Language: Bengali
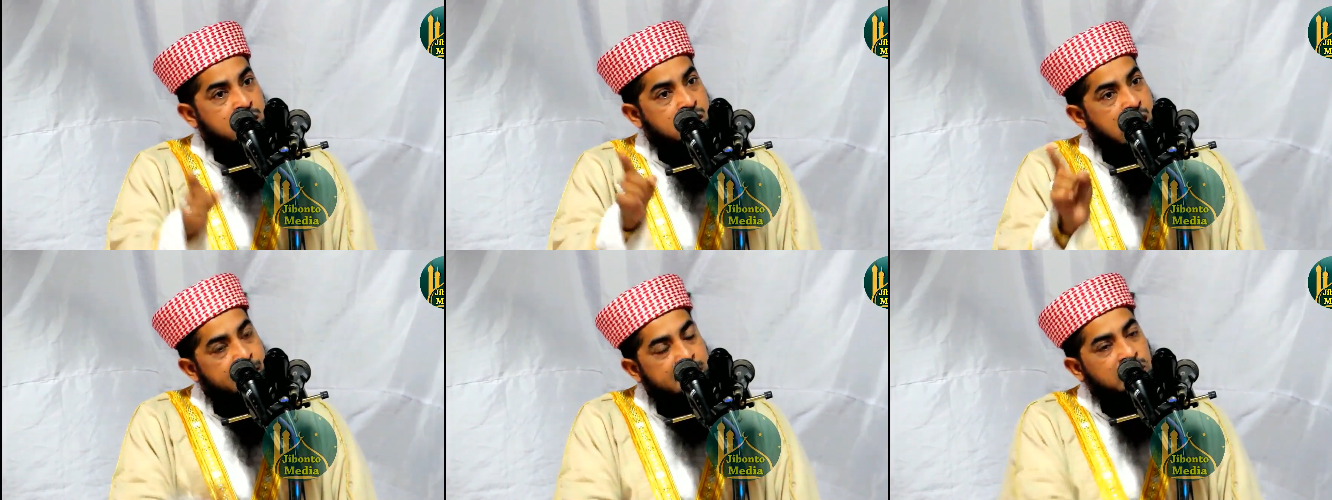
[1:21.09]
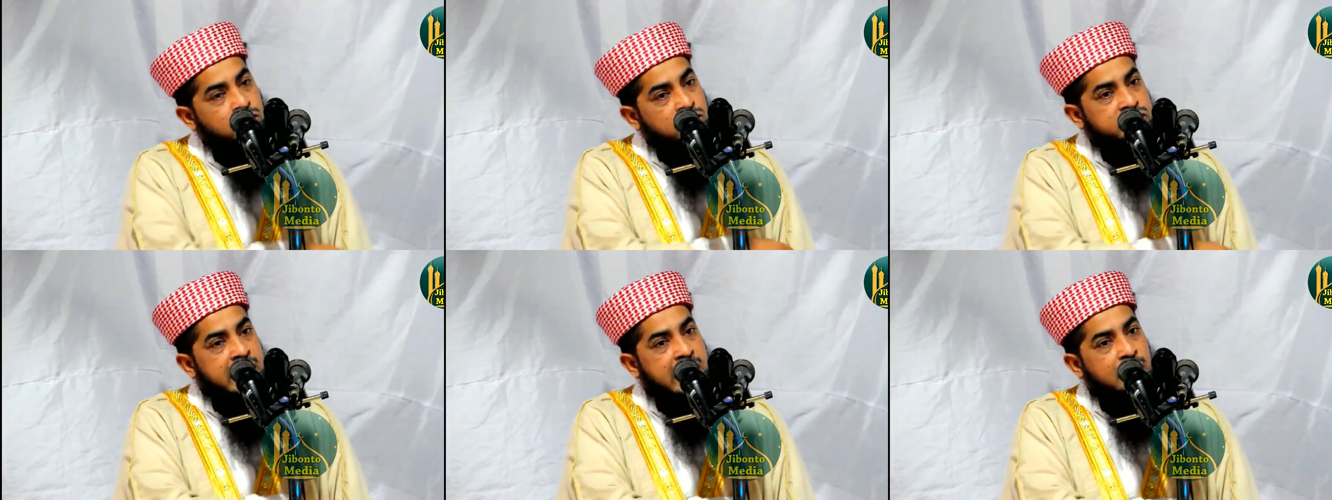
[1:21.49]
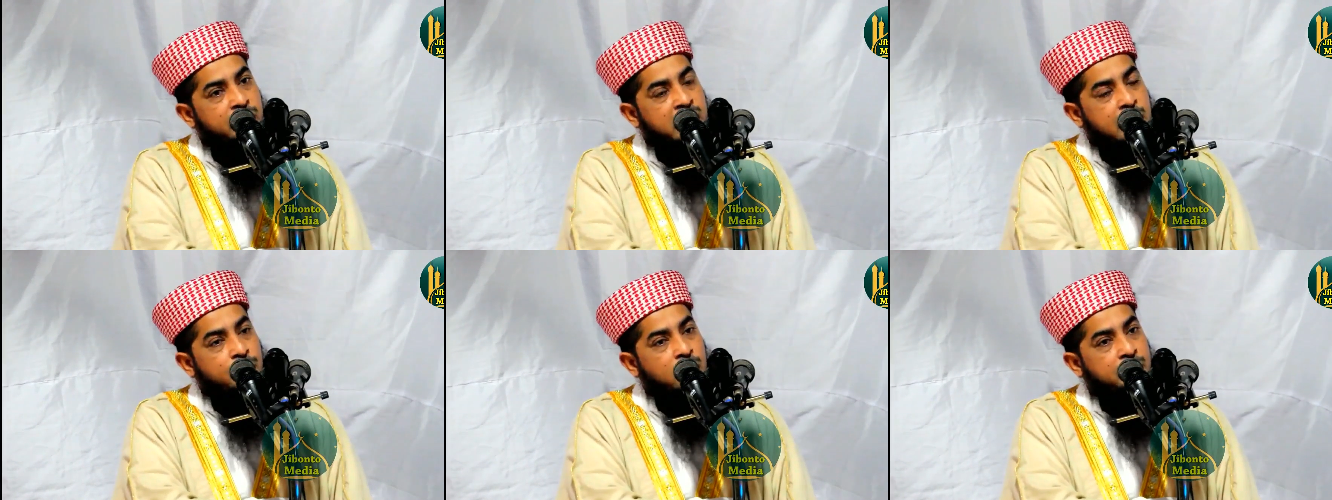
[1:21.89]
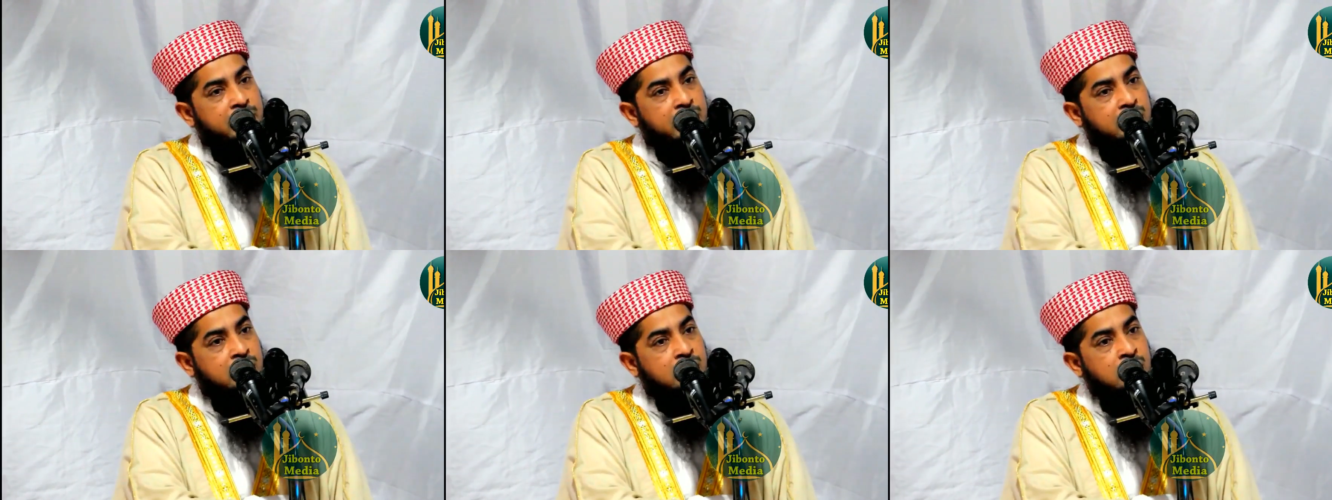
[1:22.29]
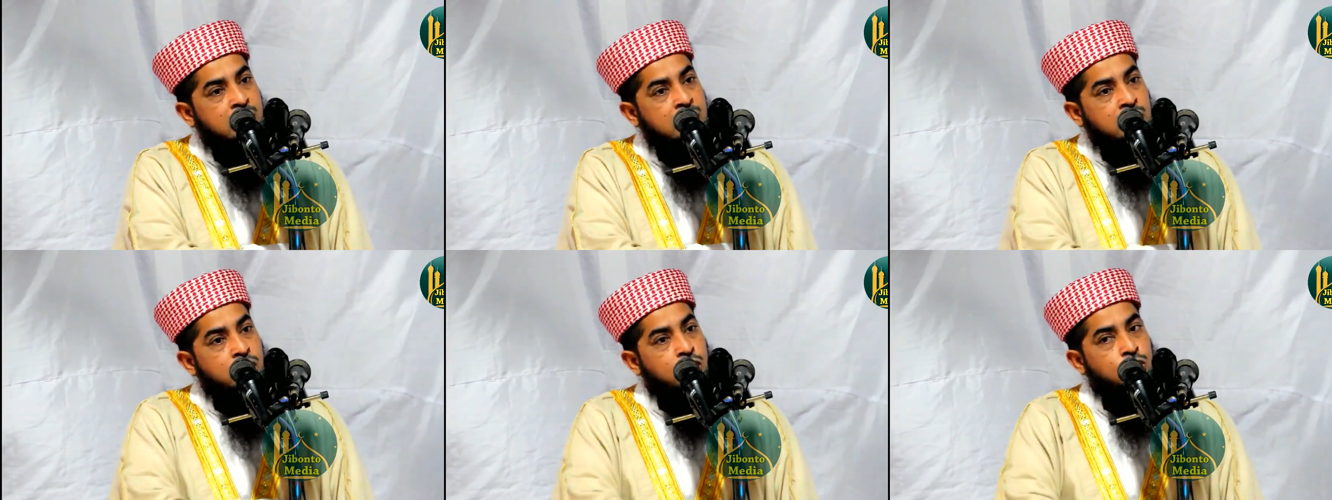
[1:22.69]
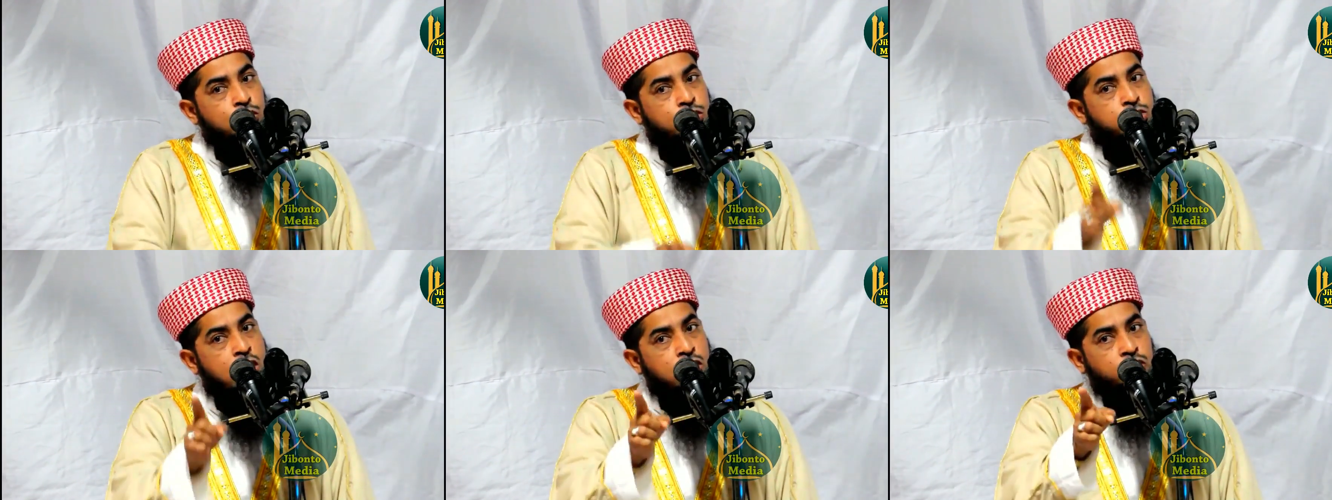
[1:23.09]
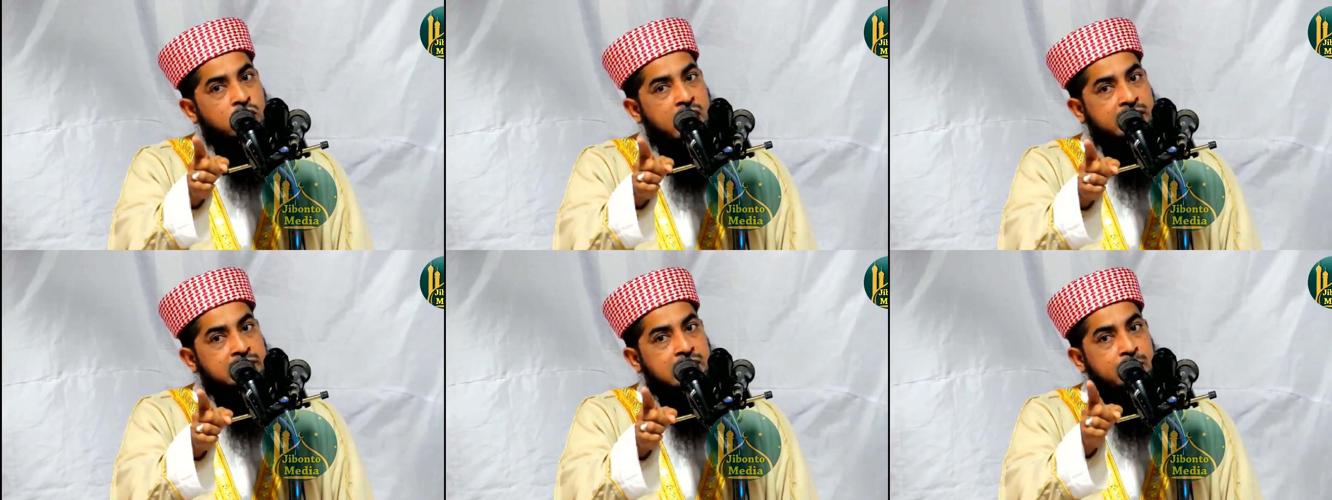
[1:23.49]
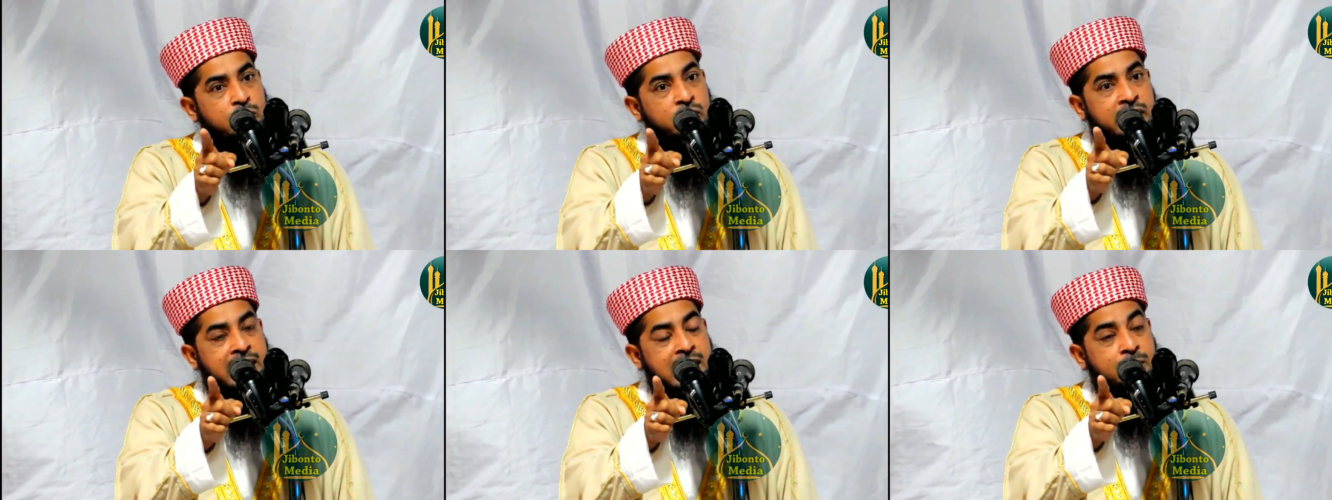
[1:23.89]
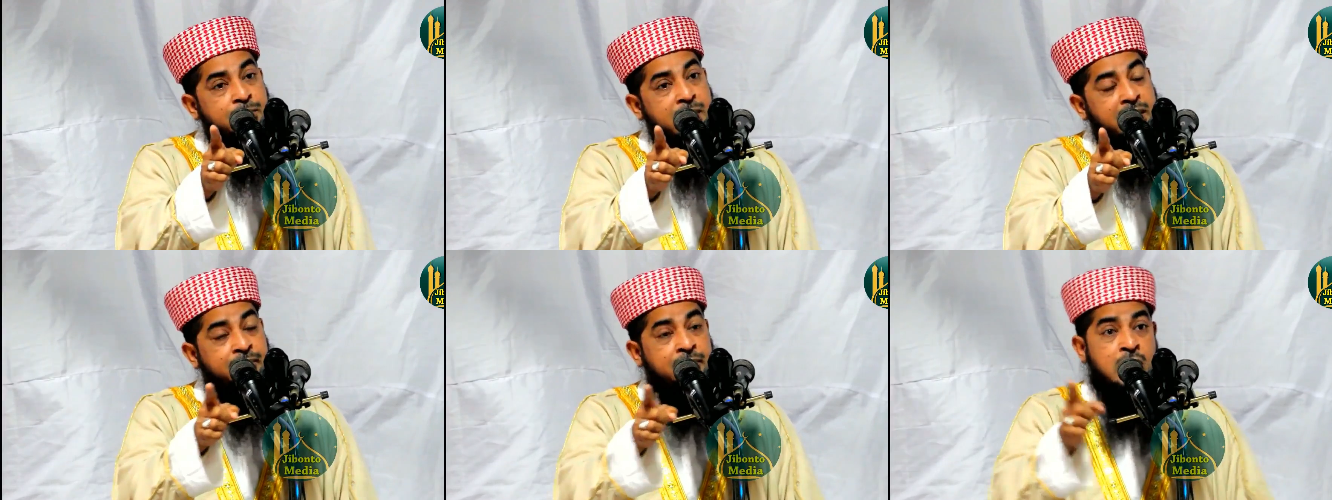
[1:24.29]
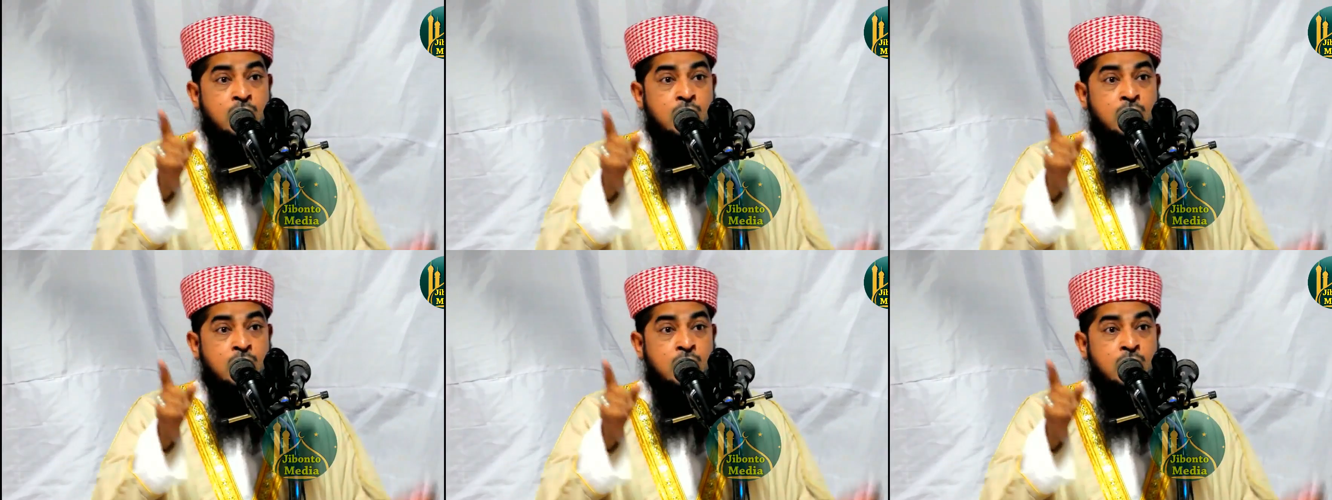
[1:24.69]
নামাজও চেয়ারে বইয়া পড়বেন কিন্তু শর্ত একটা মনে রাখবেন